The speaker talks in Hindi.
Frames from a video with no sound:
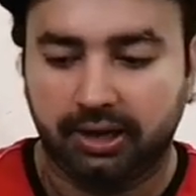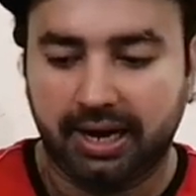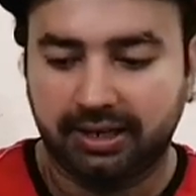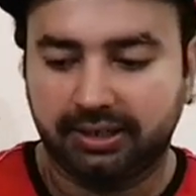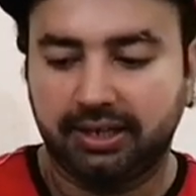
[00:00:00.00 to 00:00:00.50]

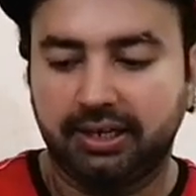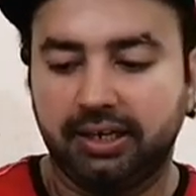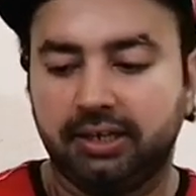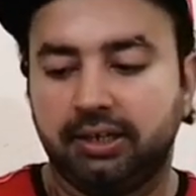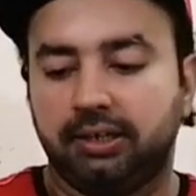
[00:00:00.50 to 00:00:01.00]
कैट के
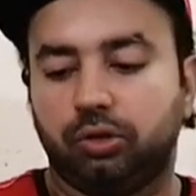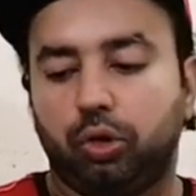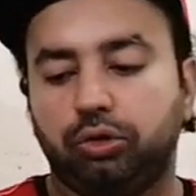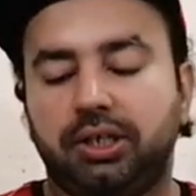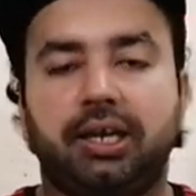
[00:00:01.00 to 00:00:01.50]
लिए
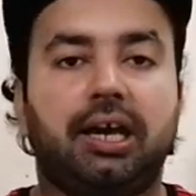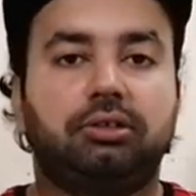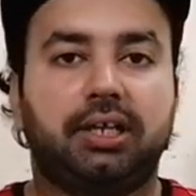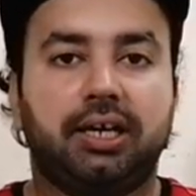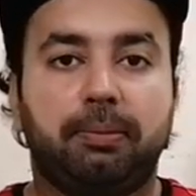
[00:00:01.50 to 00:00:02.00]
तो उससे क्या
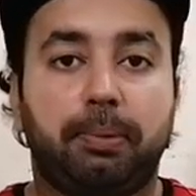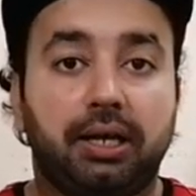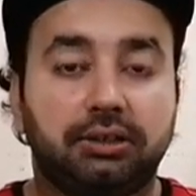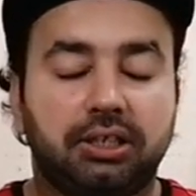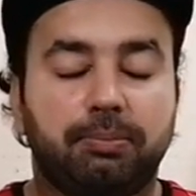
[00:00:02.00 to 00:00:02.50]
होता है कि
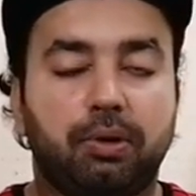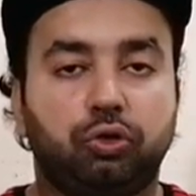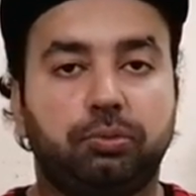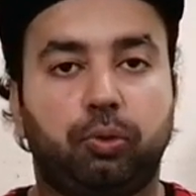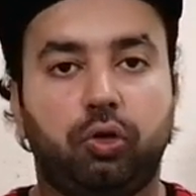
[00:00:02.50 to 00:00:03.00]
प्लास्टिक में
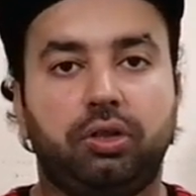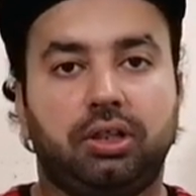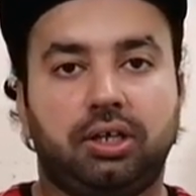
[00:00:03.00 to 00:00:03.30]
कुछ बहुत